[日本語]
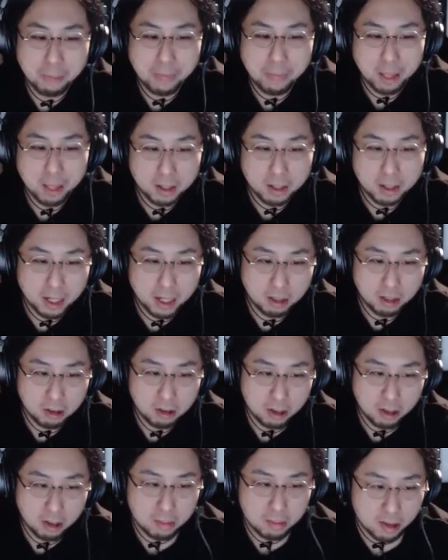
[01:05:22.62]
あの人
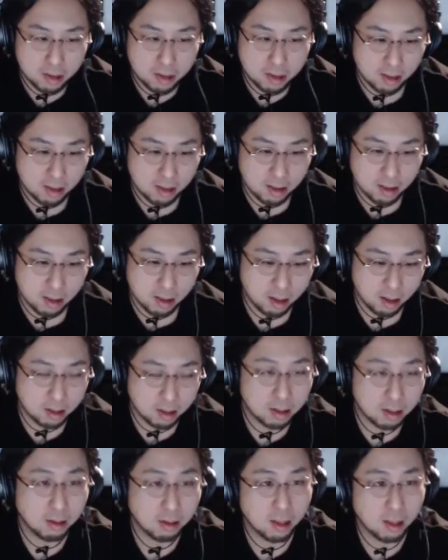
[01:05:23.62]
テレビ全然出なかった
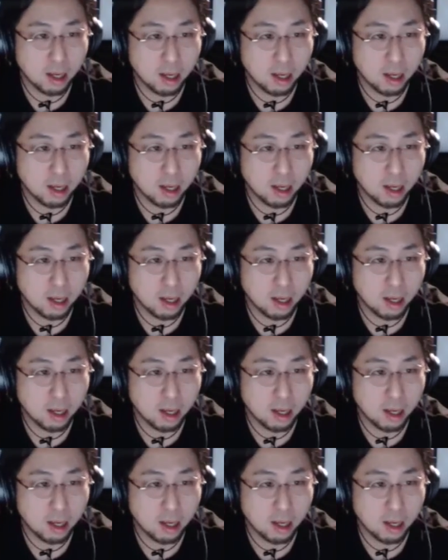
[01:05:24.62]
よね。